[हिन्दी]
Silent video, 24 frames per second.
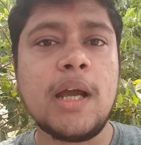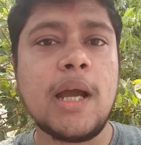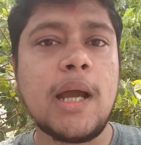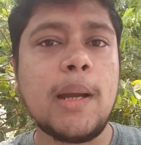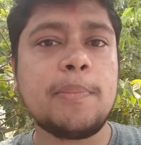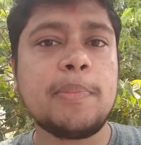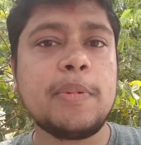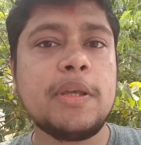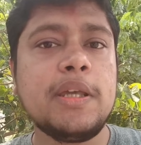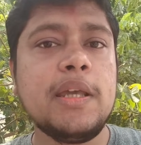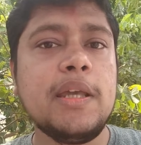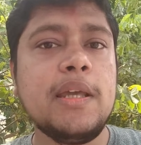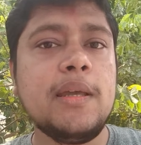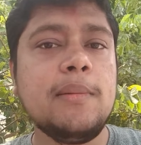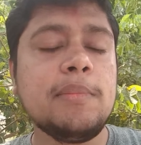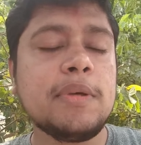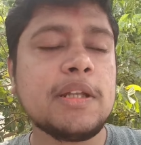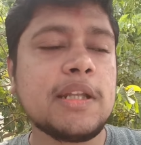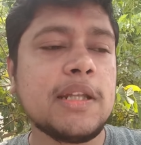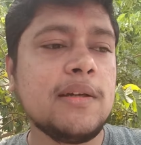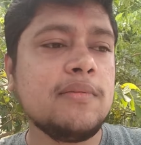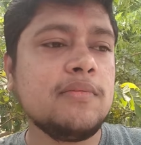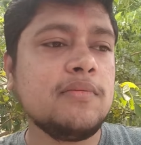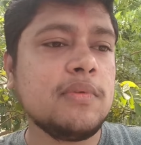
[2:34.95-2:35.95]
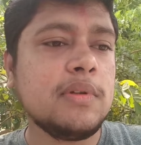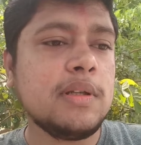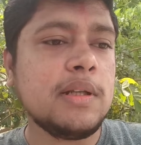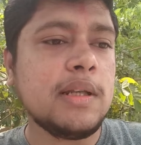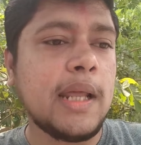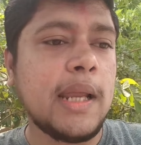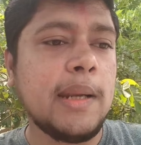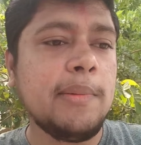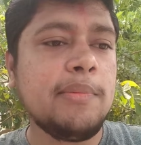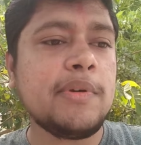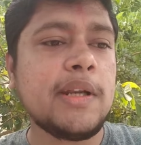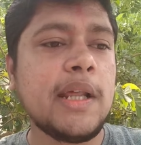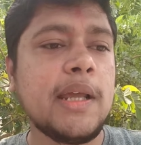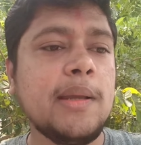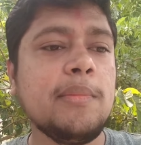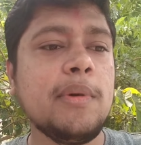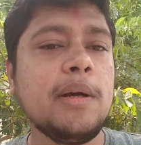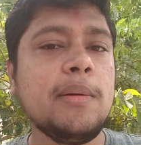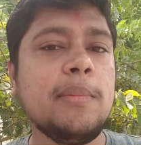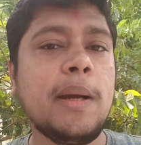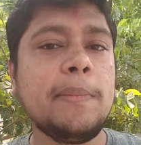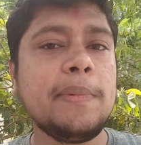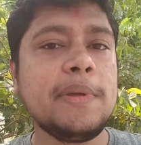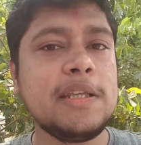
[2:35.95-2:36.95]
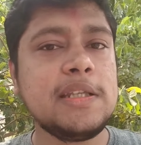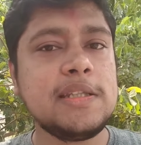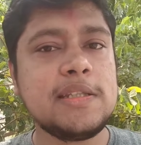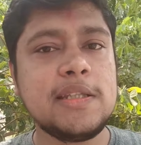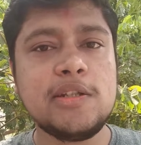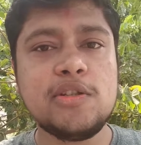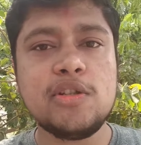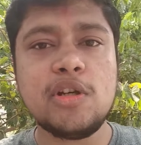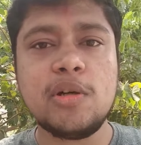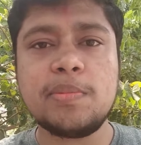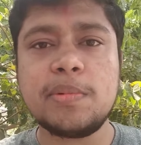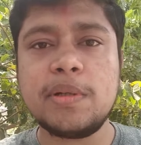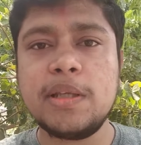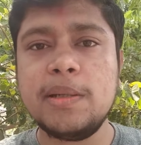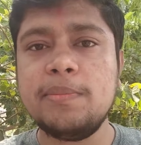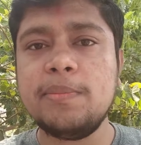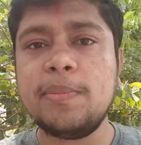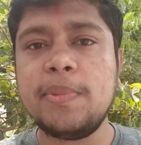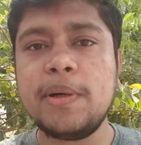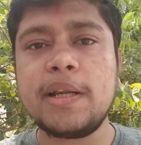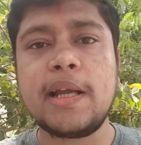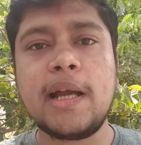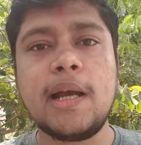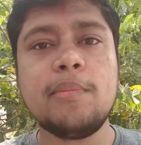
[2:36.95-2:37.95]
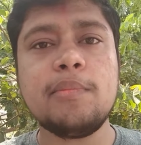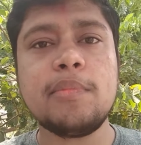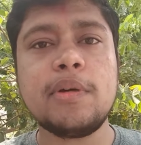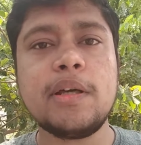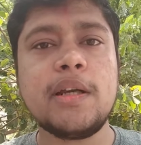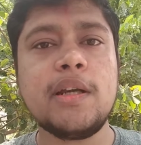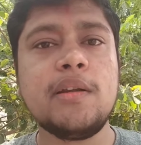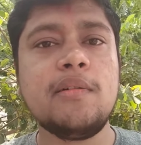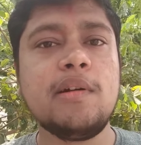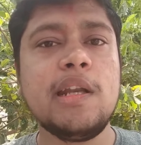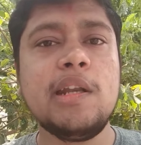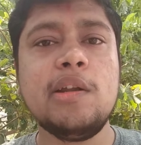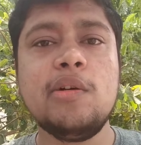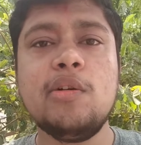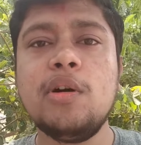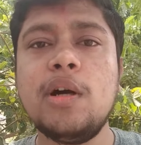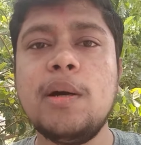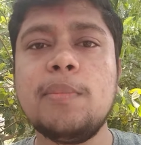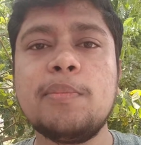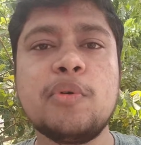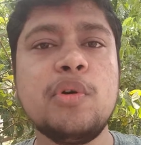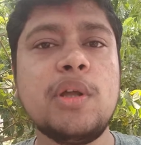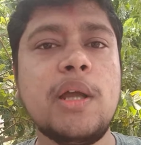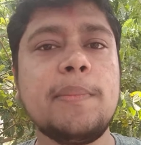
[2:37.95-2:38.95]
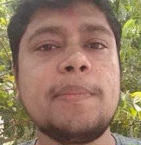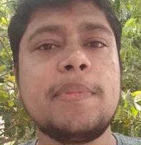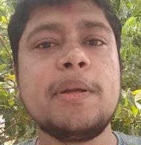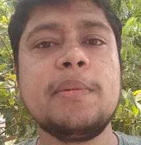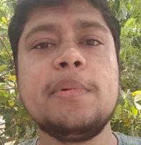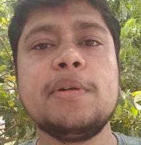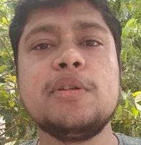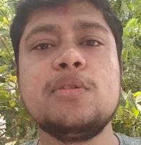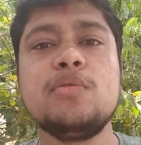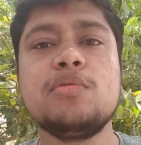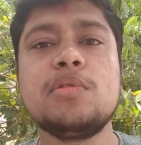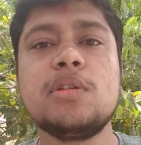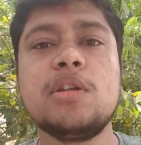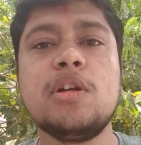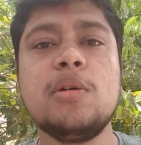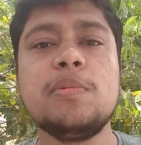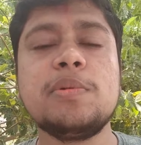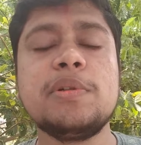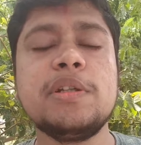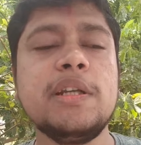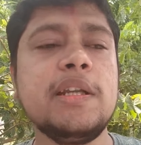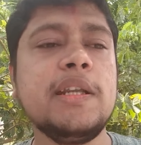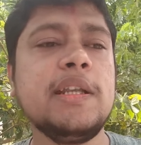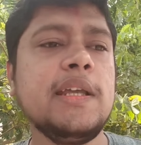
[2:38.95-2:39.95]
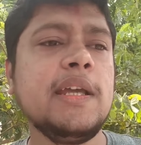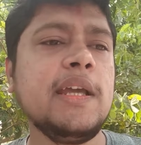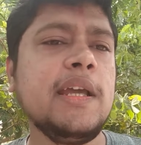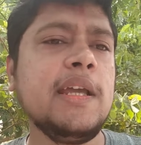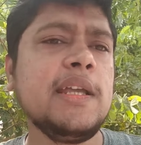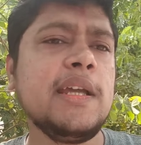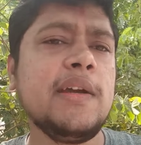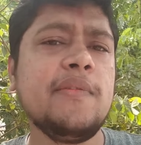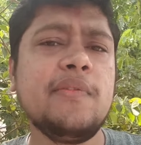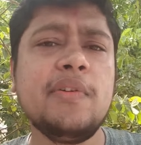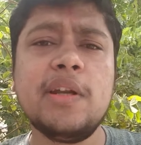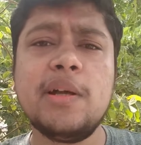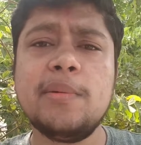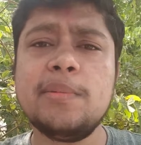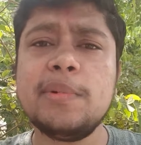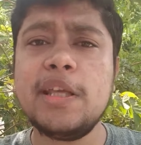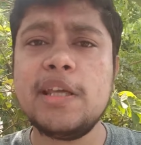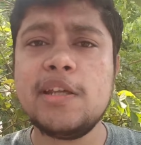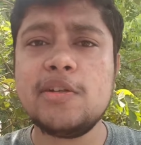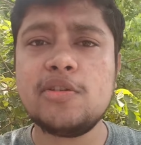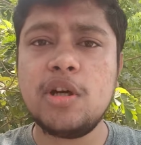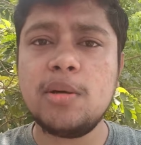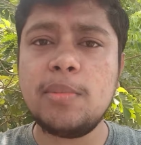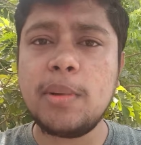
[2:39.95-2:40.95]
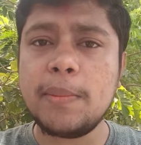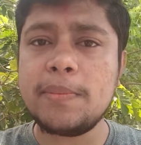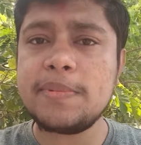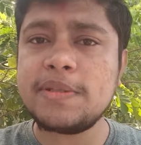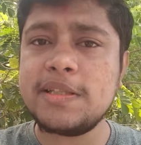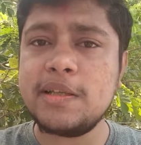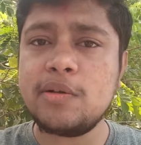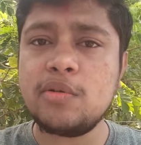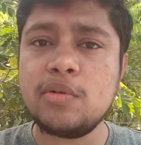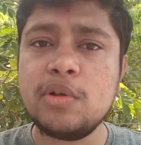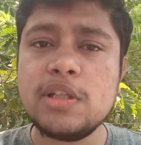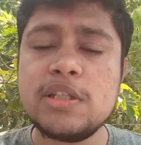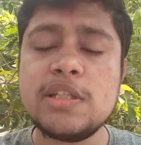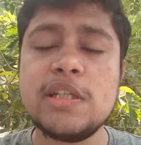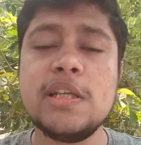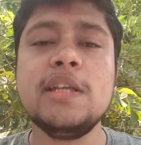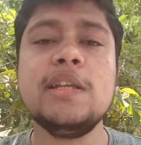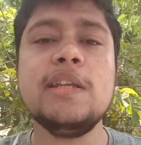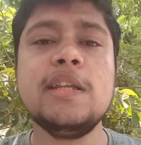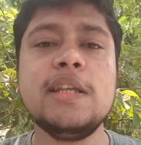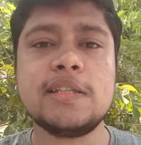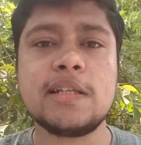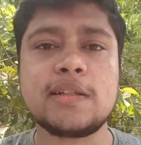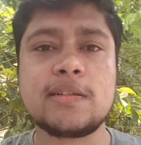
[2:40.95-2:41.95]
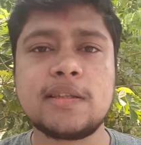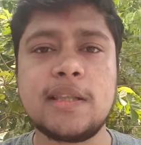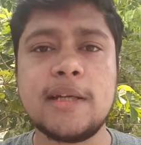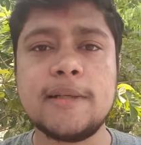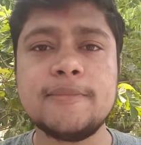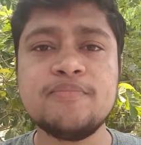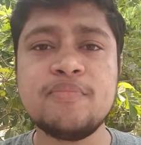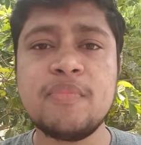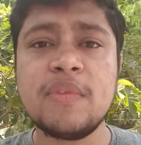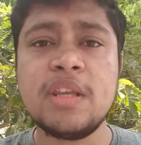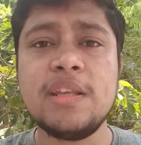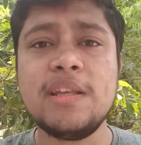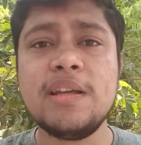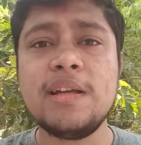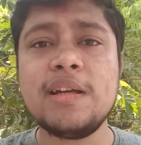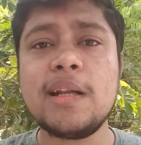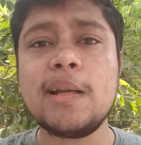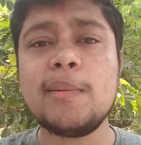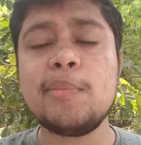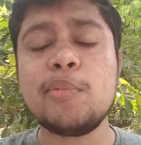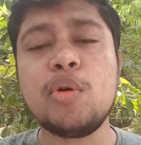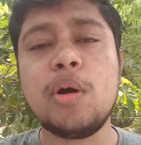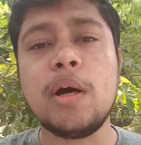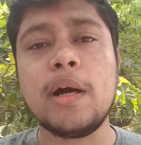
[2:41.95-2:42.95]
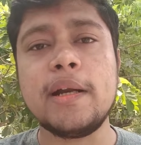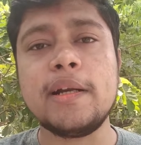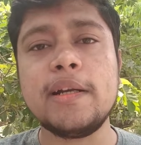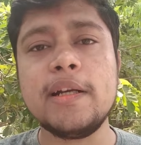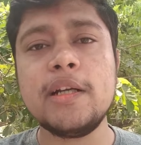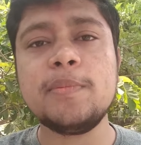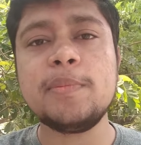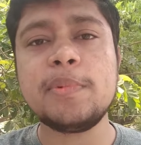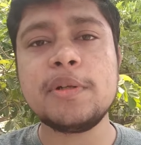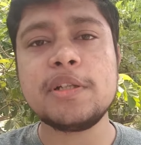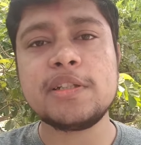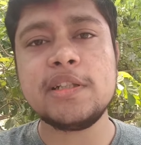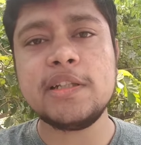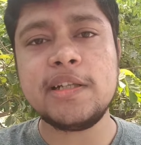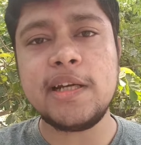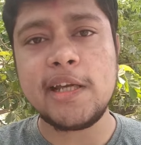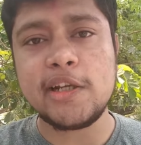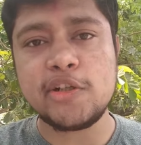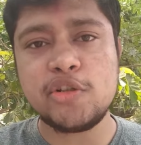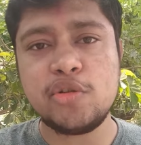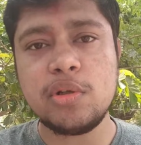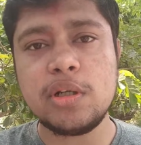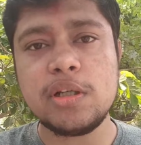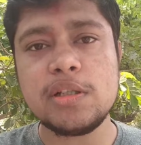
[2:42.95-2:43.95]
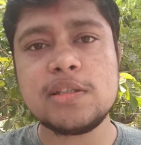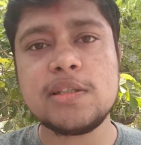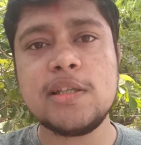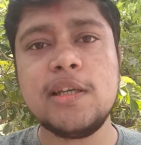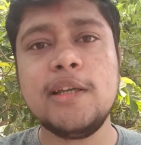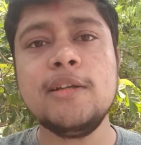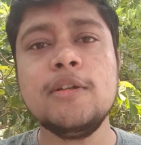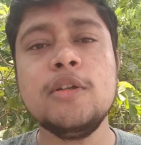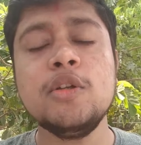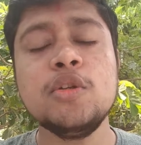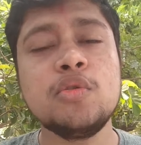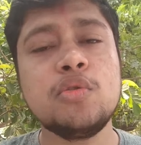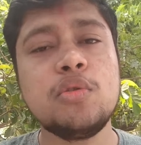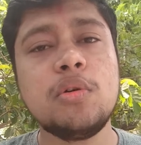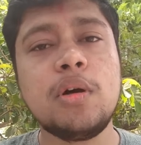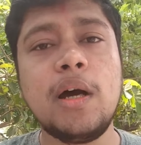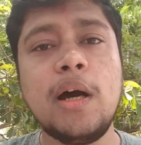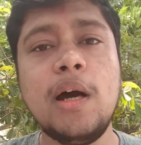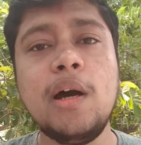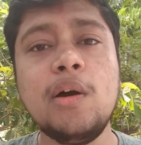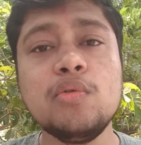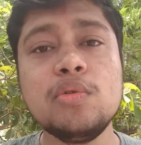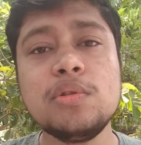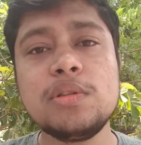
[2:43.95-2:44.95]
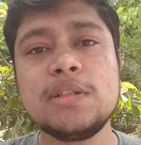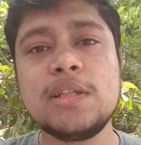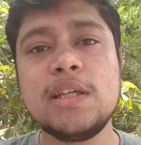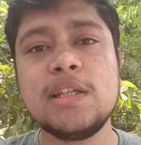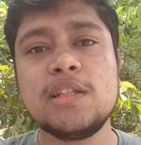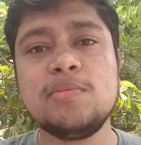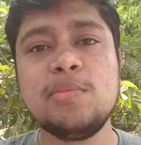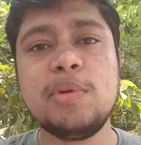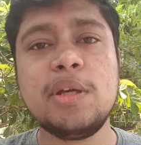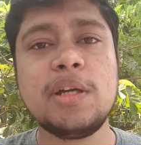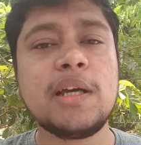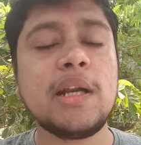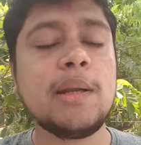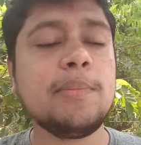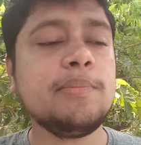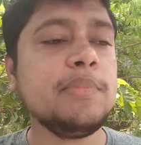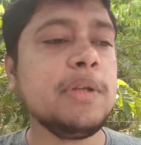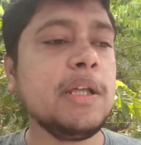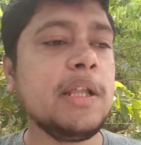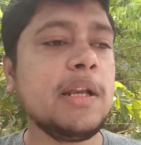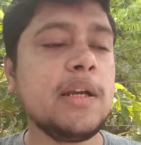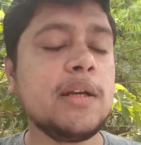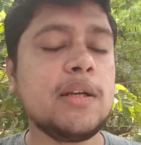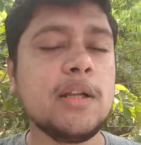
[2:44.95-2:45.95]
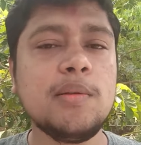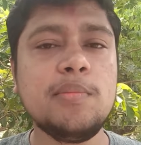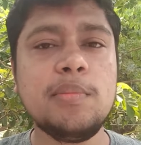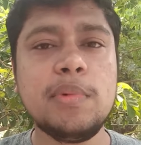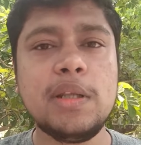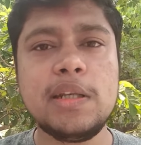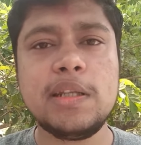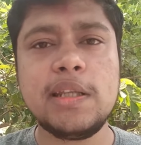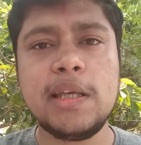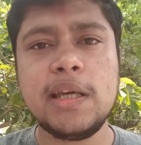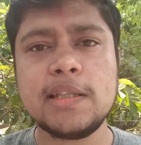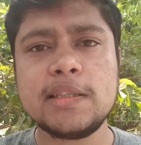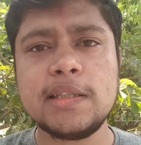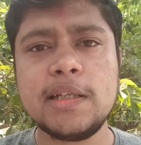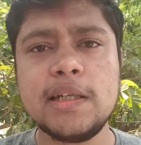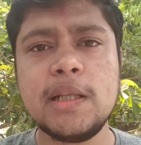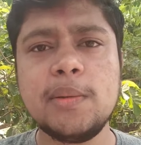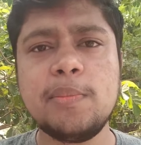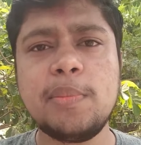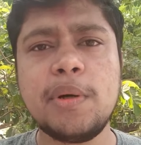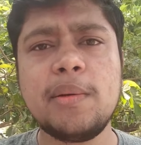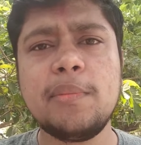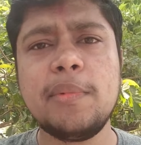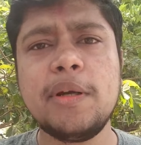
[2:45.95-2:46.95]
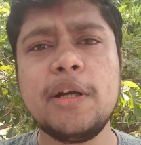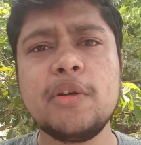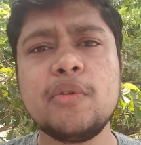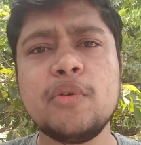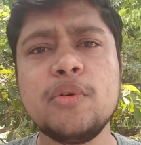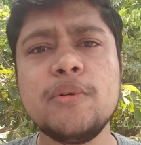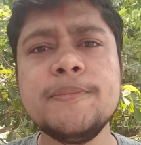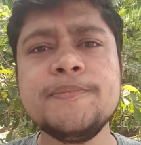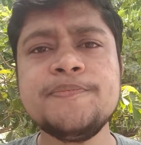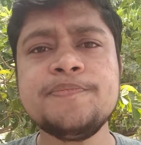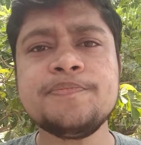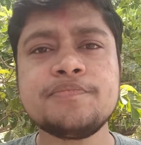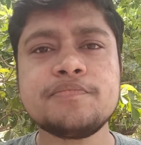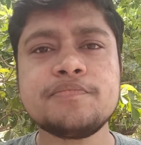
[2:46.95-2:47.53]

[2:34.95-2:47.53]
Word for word: आपकी मतलब लाइफ टाइम अब आप इसी जॉब के ऊपर काम करने वाले हो आपको आपके पास दूसरा ऑप्शन नहीं है या फिर अब ये जॉब आपसे कोई छीन नहीं सकता ये अगर आपको हंड्रेड परसेंट एश्योरेंस है तो हाँ उस केस में अगर आपने रिटर्न में दिया था डिपार्टमेंट को